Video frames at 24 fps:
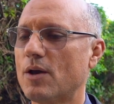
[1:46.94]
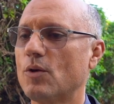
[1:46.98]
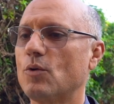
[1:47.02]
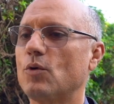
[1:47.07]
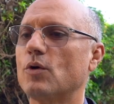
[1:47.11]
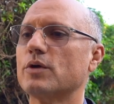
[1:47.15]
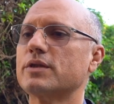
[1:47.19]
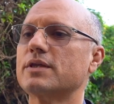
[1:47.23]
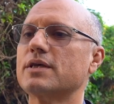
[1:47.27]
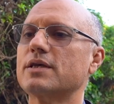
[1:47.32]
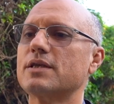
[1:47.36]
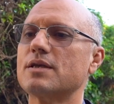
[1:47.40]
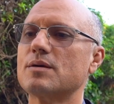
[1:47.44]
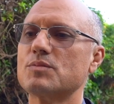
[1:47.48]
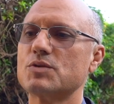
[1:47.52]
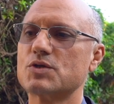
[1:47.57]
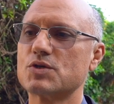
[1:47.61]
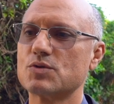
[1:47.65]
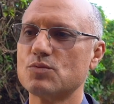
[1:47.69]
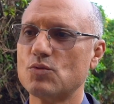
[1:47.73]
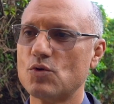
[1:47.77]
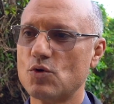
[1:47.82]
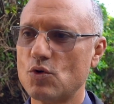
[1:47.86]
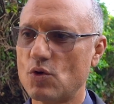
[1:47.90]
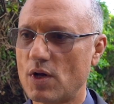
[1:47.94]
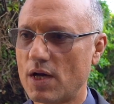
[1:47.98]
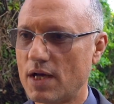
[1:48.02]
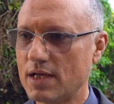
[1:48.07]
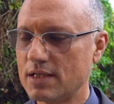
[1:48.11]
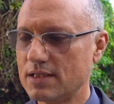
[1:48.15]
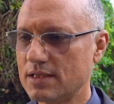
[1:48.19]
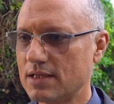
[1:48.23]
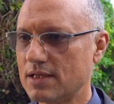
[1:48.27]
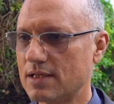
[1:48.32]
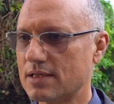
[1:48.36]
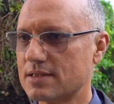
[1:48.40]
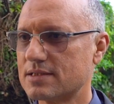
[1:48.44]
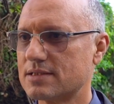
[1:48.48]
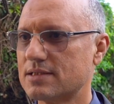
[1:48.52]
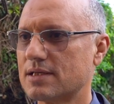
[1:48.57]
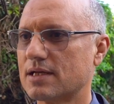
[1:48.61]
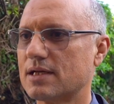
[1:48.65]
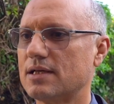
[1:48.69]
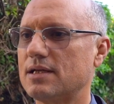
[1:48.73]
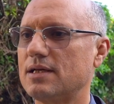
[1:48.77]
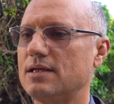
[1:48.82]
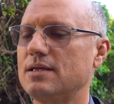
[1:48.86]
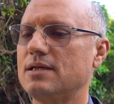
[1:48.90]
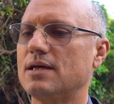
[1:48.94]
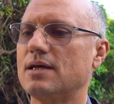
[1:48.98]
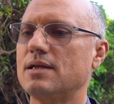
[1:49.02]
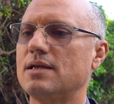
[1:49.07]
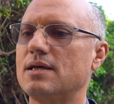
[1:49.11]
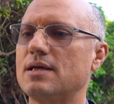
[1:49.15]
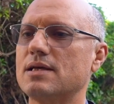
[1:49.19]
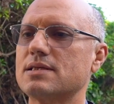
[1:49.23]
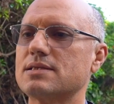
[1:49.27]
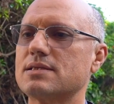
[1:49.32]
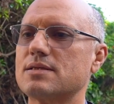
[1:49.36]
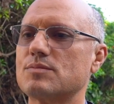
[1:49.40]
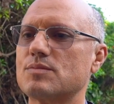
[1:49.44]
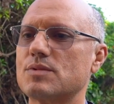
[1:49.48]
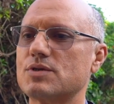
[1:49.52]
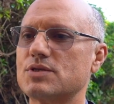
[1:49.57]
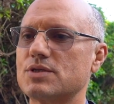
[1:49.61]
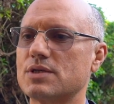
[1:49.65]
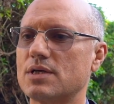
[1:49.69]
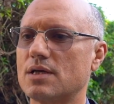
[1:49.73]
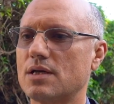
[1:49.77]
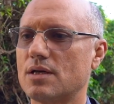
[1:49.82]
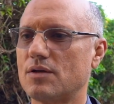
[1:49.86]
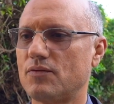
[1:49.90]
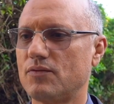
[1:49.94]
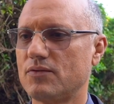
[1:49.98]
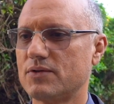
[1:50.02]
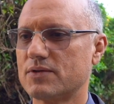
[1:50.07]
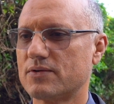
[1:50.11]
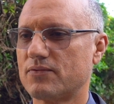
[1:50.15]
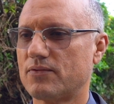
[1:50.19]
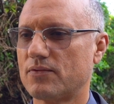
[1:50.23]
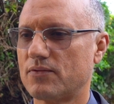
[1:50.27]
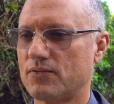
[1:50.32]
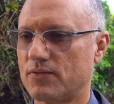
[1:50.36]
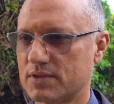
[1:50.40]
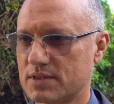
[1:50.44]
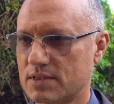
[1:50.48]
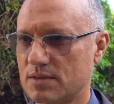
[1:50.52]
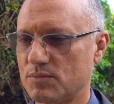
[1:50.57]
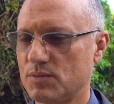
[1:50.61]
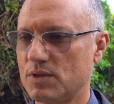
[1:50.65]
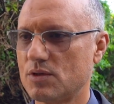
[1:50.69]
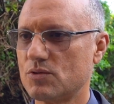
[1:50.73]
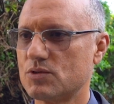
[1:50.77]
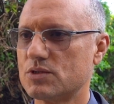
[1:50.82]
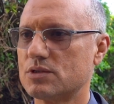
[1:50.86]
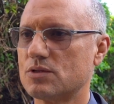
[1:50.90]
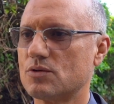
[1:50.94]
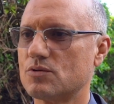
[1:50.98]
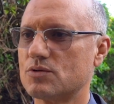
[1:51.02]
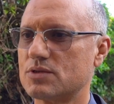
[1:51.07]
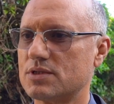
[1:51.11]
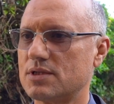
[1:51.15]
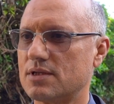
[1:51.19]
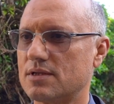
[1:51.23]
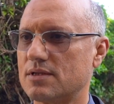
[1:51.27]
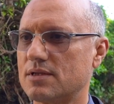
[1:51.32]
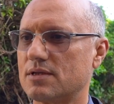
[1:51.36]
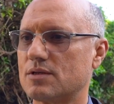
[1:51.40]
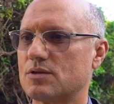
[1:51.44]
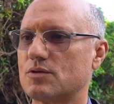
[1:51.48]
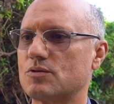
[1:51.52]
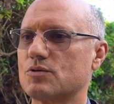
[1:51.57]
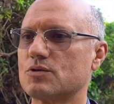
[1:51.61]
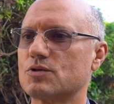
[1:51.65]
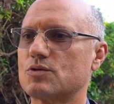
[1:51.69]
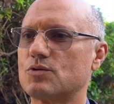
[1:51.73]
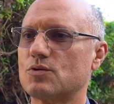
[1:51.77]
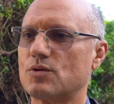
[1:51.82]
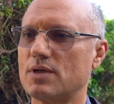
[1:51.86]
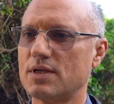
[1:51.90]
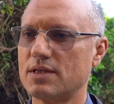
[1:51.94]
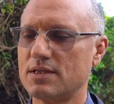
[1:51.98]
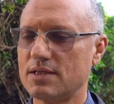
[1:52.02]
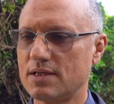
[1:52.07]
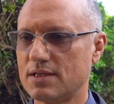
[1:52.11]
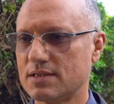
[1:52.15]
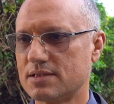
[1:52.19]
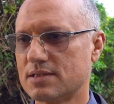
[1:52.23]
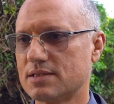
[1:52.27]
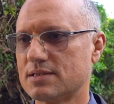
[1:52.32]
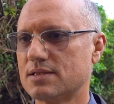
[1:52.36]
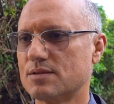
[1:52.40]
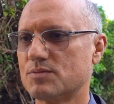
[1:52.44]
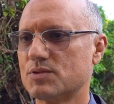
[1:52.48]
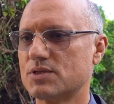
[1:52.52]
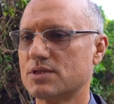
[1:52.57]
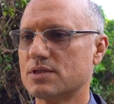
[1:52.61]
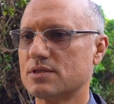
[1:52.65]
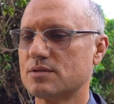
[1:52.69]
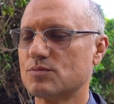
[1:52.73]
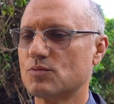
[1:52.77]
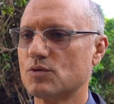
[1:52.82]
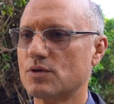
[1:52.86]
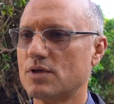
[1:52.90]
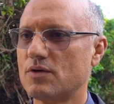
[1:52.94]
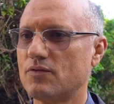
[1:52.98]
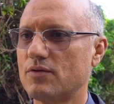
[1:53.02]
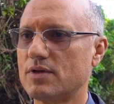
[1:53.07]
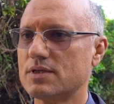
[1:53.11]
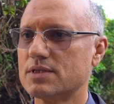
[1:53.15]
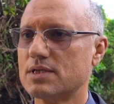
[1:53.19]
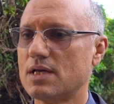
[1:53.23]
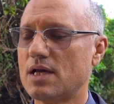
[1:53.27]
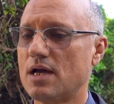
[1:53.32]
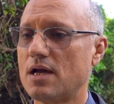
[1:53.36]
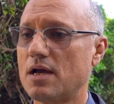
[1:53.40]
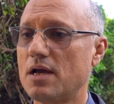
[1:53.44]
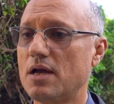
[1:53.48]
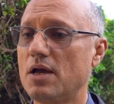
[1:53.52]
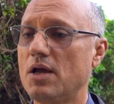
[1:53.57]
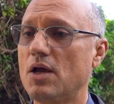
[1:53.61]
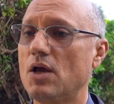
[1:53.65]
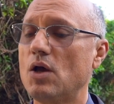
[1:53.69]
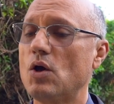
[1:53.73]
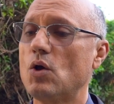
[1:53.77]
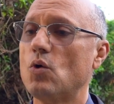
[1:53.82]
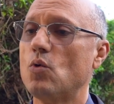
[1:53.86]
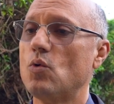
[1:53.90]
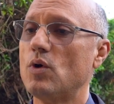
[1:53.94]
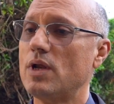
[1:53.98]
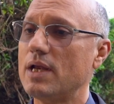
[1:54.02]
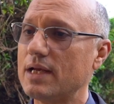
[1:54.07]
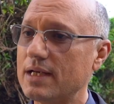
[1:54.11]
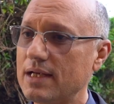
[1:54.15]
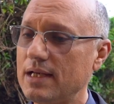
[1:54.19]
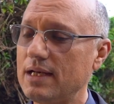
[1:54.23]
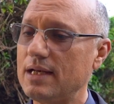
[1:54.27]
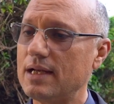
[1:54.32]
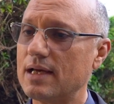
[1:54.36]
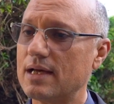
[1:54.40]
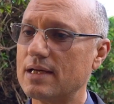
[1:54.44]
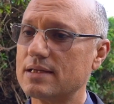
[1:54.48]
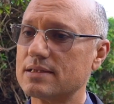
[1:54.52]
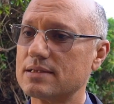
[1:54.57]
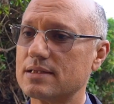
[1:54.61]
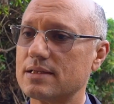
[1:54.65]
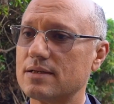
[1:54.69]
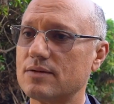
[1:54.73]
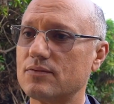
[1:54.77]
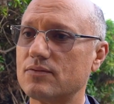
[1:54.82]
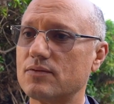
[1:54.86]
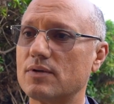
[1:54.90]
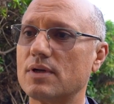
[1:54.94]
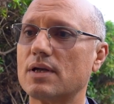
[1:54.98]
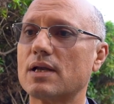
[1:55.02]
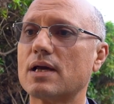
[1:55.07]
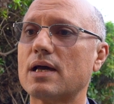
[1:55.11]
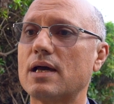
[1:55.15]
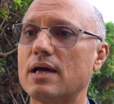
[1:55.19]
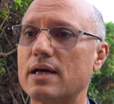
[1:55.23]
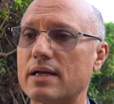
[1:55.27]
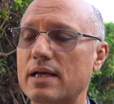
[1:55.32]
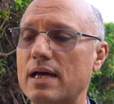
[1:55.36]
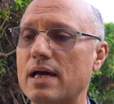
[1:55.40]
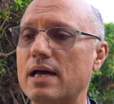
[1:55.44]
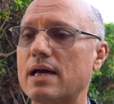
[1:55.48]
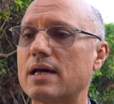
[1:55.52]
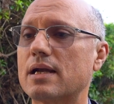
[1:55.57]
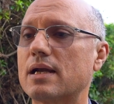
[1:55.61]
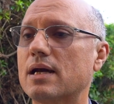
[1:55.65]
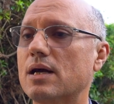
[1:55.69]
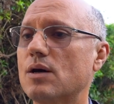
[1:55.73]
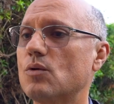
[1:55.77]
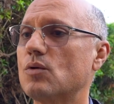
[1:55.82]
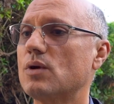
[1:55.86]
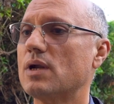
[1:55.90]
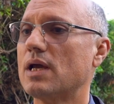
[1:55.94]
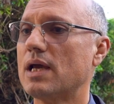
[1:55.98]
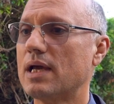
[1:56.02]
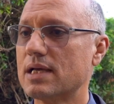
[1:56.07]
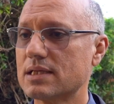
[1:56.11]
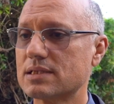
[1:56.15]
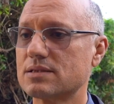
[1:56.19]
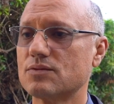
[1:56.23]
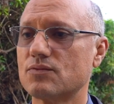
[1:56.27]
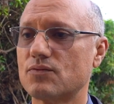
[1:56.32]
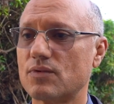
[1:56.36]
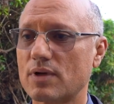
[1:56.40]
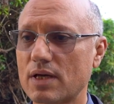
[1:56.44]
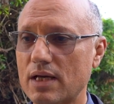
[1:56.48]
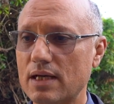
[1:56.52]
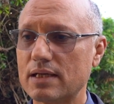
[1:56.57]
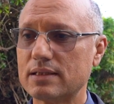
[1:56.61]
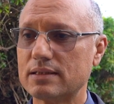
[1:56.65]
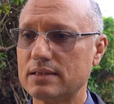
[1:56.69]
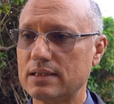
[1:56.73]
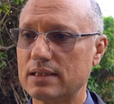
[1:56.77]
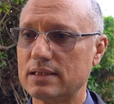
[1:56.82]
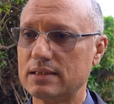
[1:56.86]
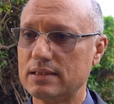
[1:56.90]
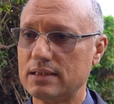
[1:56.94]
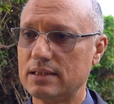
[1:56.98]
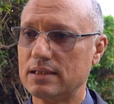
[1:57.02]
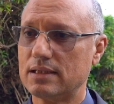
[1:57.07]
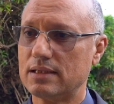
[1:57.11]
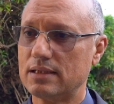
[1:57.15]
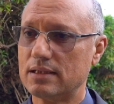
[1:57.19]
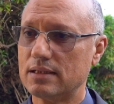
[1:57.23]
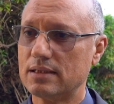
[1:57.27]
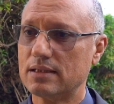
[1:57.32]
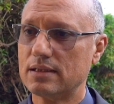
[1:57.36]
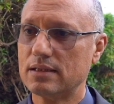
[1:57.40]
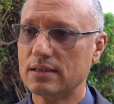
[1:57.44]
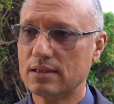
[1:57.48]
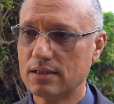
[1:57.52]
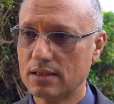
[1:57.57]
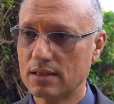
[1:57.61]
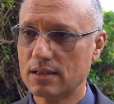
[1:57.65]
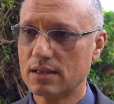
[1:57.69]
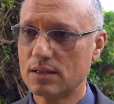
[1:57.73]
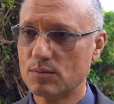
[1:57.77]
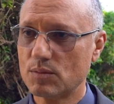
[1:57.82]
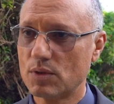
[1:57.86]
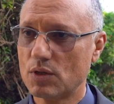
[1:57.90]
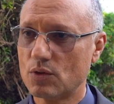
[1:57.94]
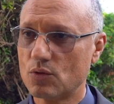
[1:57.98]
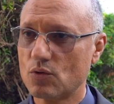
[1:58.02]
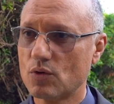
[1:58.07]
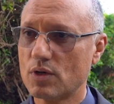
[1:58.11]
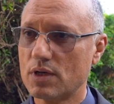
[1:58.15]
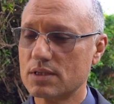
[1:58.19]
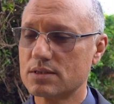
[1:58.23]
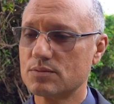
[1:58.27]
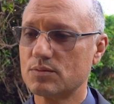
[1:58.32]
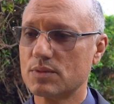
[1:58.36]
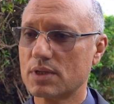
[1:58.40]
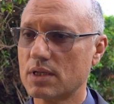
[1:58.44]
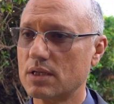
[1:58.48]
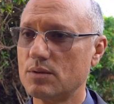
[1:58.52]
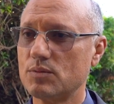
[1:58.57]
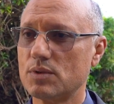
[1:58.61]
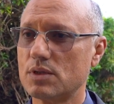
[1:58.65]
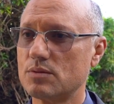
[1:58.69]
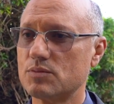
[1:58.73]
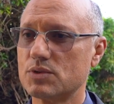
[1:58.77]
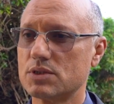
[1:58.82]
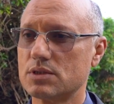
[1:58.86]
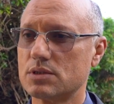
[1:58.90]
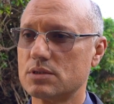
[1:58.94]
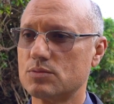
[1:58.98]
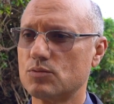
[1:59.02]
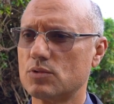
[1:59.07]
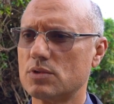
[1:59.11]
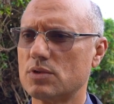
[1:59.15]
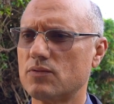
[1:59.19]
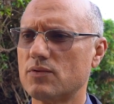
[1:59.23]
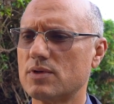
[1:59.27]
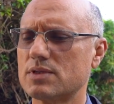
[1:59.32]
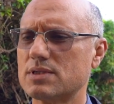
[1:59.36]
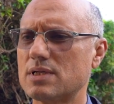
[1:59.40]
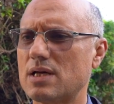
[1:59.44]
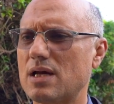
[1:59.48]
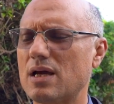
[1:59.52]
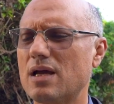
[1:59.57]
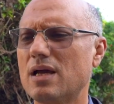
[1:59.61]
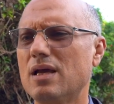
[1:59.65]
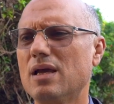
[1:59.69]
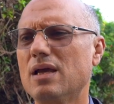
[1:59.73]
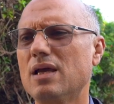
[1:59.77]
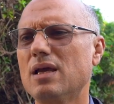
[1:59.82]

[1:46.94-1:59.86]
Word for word: وعطينا مجموعه ديال الاستقلاليه على حسب ما جاء في الفصل 166 ديال الدستور الذي اسس مجلس المنافسه ولكن للاسف القرار او الحسم في القضيه ديال المحروقات من قبل مجلس منافسه